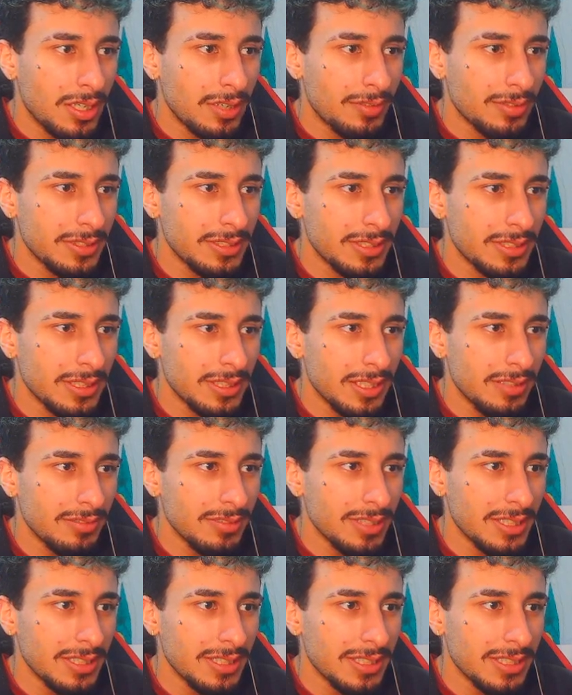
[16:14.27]
você tá
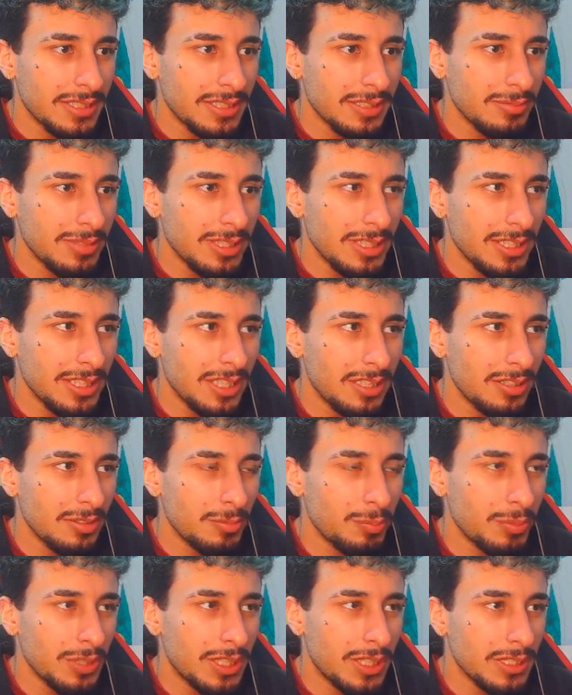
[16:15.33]
vindo atrás de mim, é, o
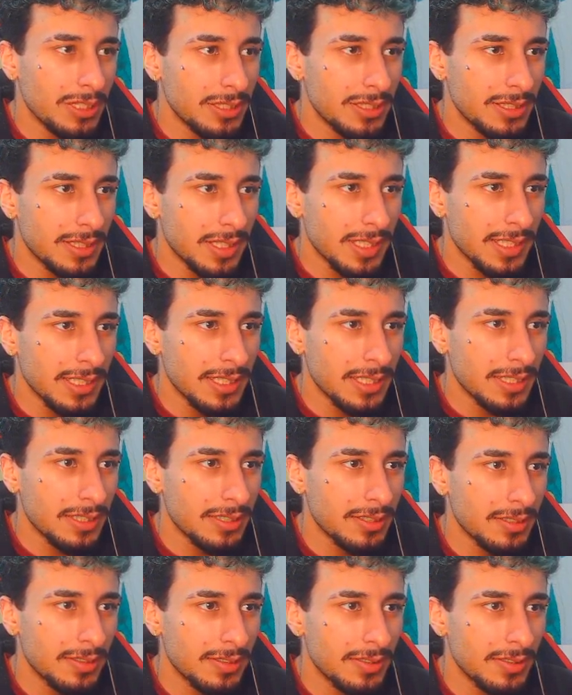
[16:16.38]
pilantrinha.
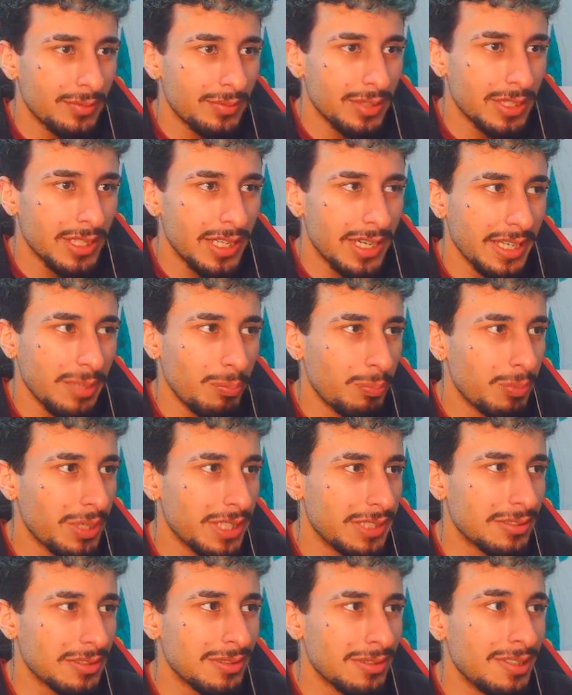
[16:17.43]
Aí,
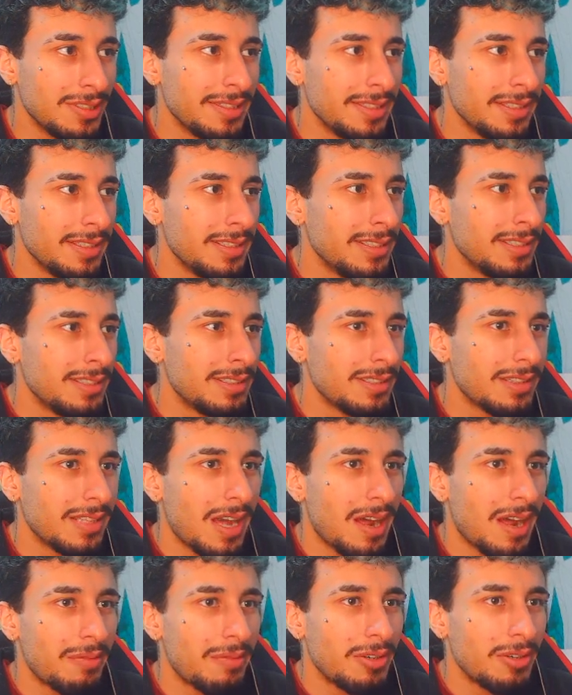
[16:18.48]
preso.
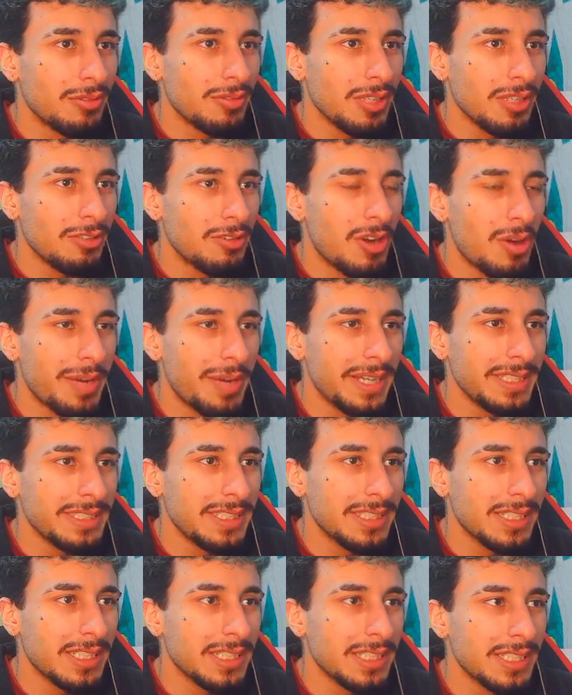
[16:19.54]
Tá, vamos ver qual mais
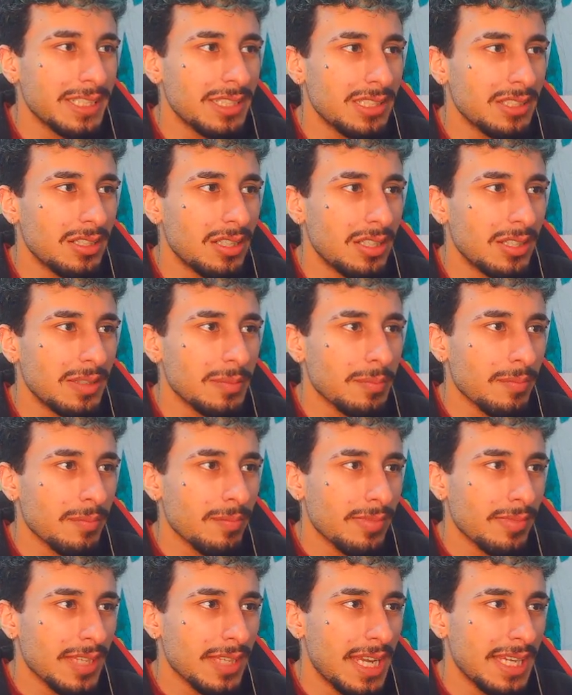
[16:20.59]
que anda aqui, ó.
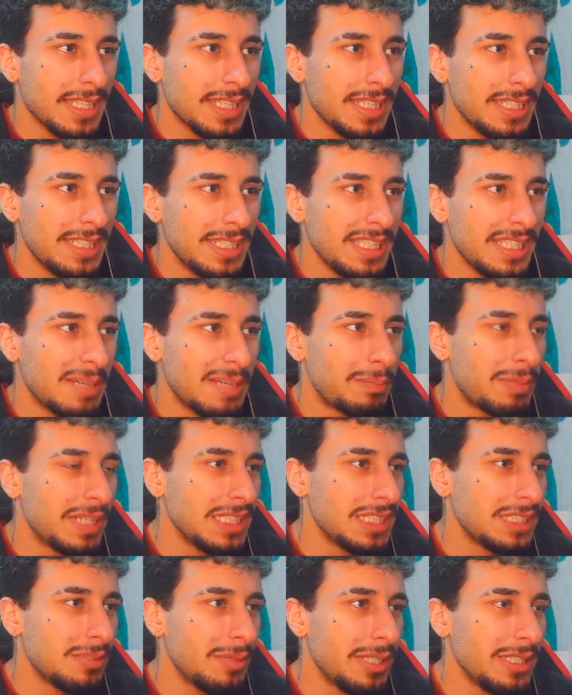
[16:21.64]
Aquele ali
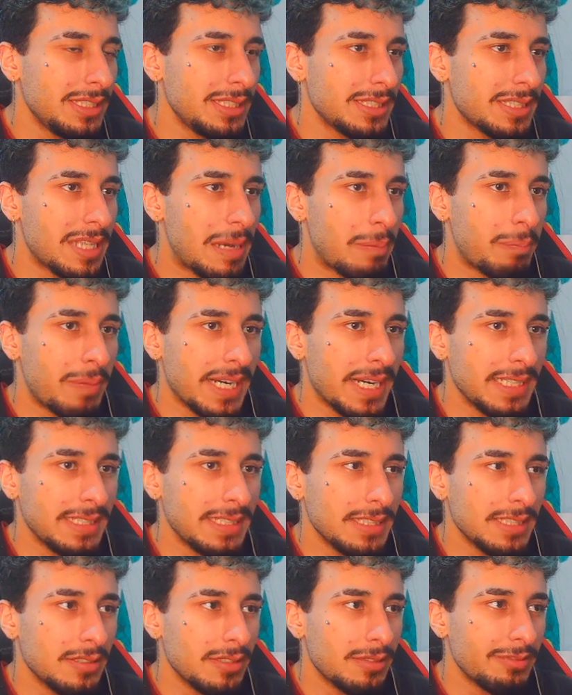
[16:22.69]
aparentemente está
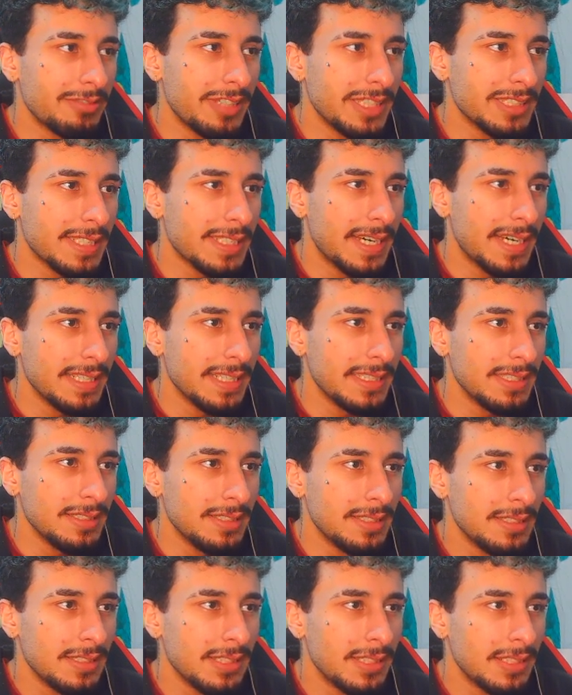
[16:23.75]
paradinho, não faz nada.
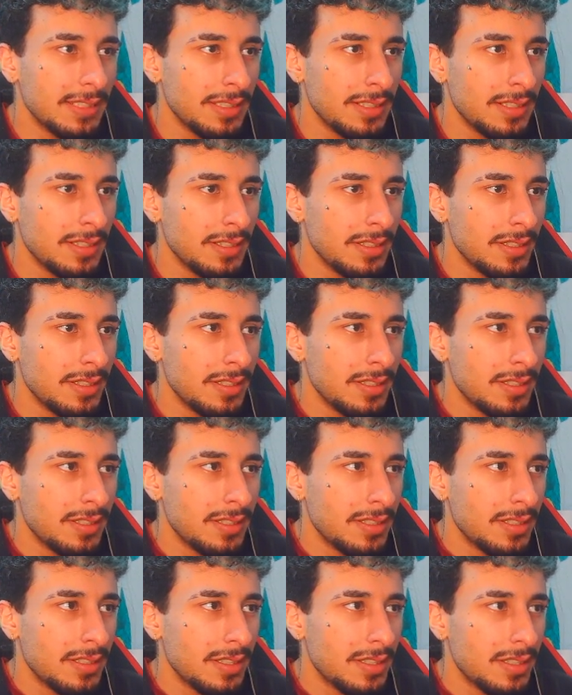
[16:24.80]

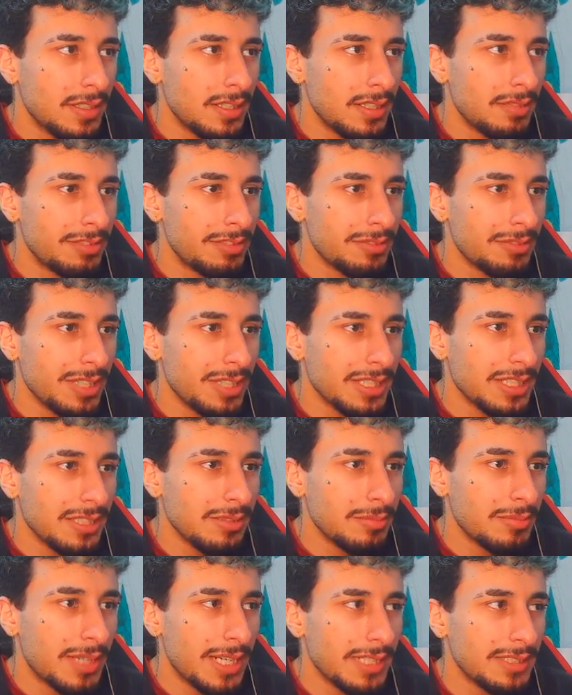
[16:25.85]
Ah, vamos ver aqui
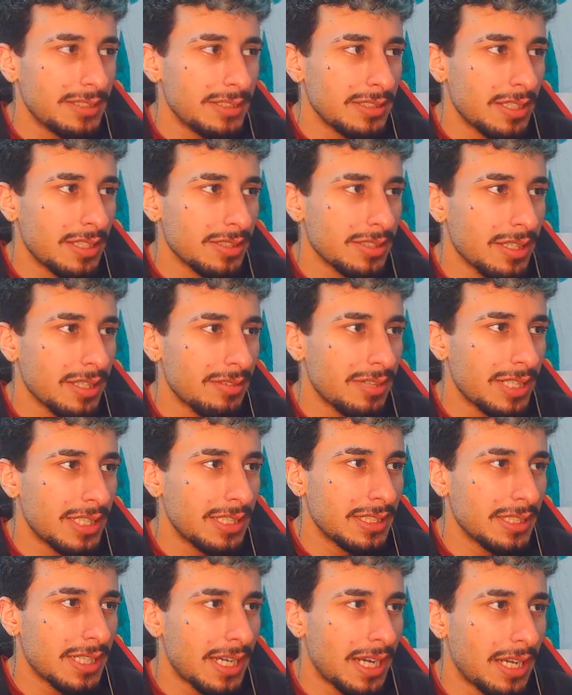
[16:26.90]
embaixo se alguém vai
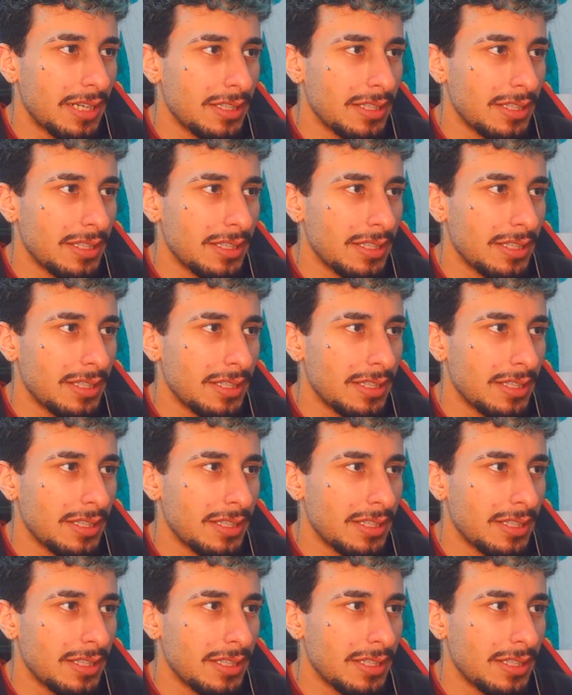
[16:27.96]
andar.